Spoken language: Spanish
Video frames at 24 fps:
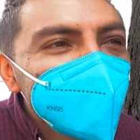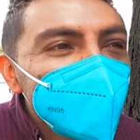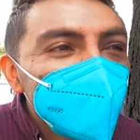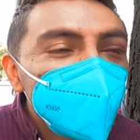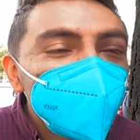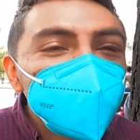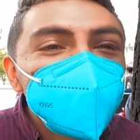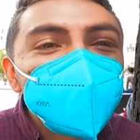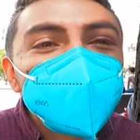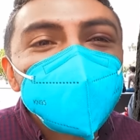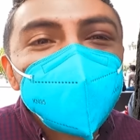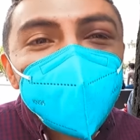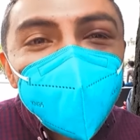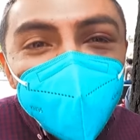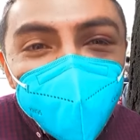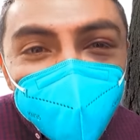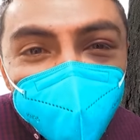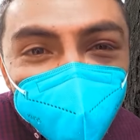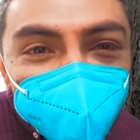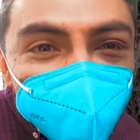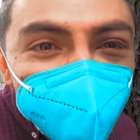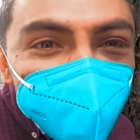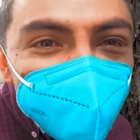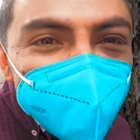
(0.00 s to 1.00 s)
que los
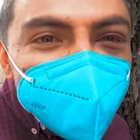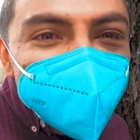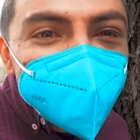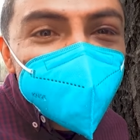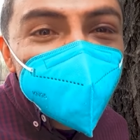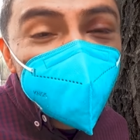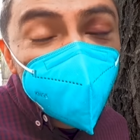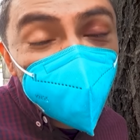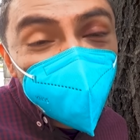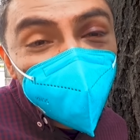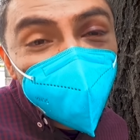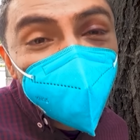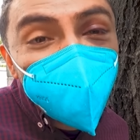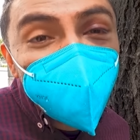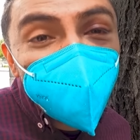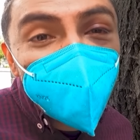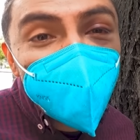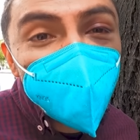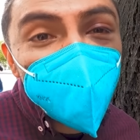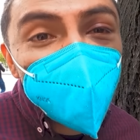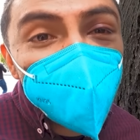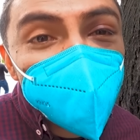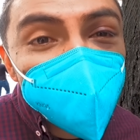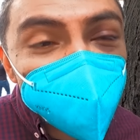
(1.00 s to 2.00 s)
choros me hicieron un
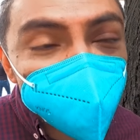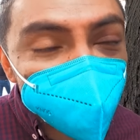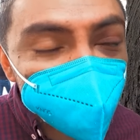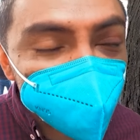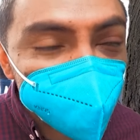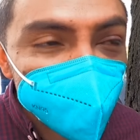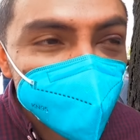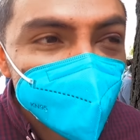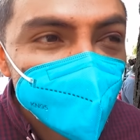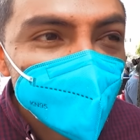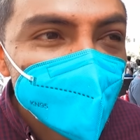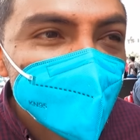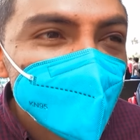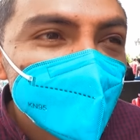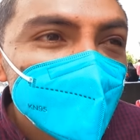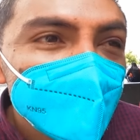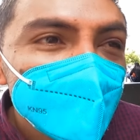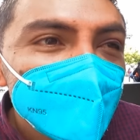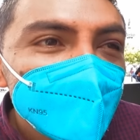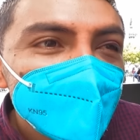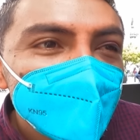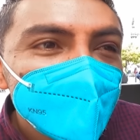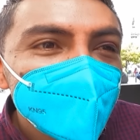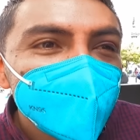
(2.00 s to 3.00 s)
favor.
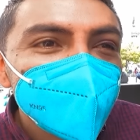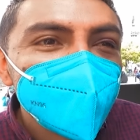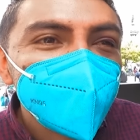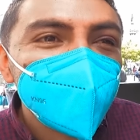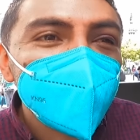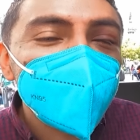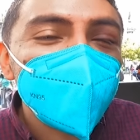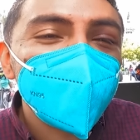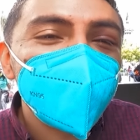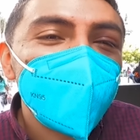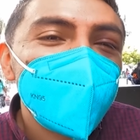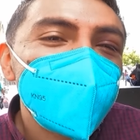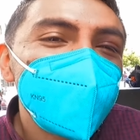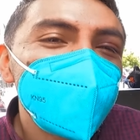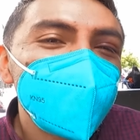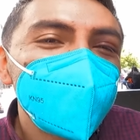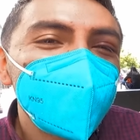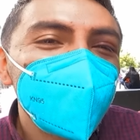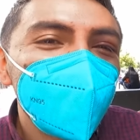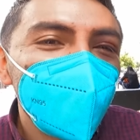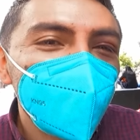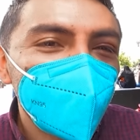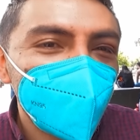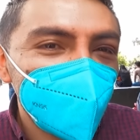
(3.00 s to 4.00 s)
Bueno,
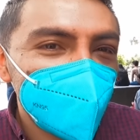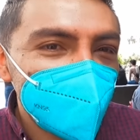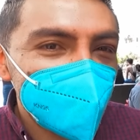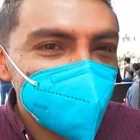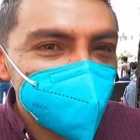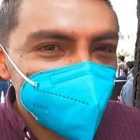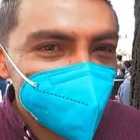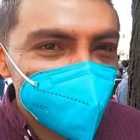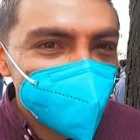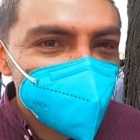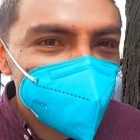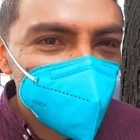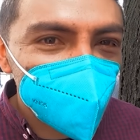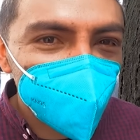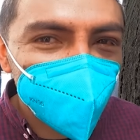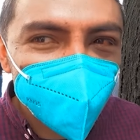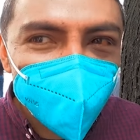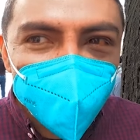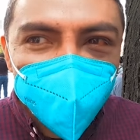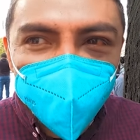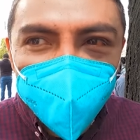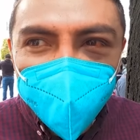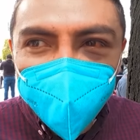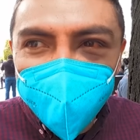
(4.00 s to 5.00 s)
ellos no con la
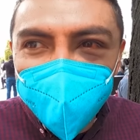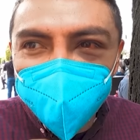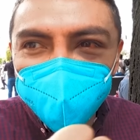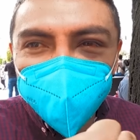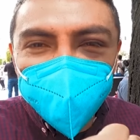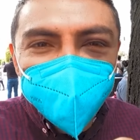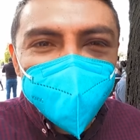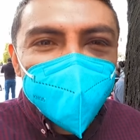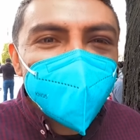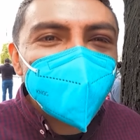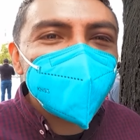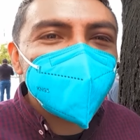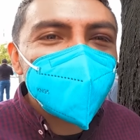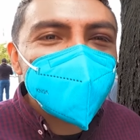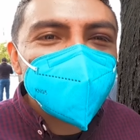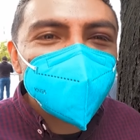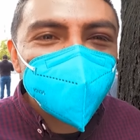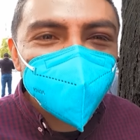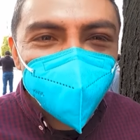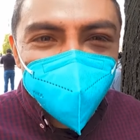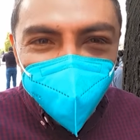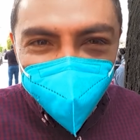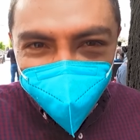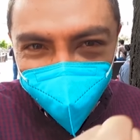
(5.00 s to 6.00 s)
intención de pegarme, nadie te
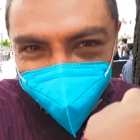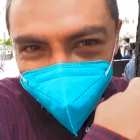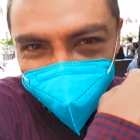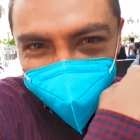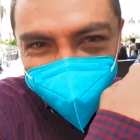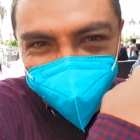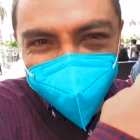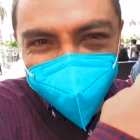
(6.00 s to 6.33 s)
hace un favor